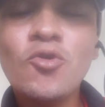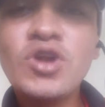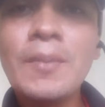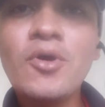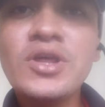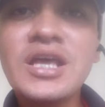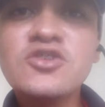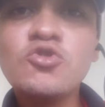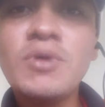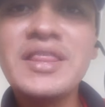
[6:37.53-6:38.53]
una módica
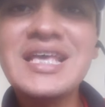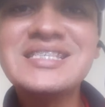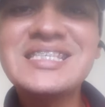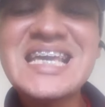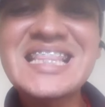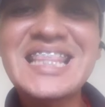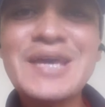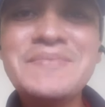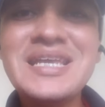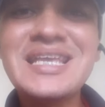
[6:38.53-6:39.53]
suma de
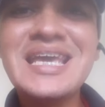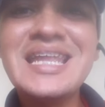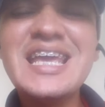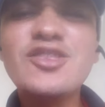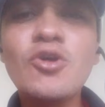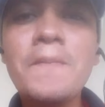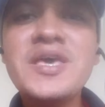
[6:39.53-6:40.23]
7.500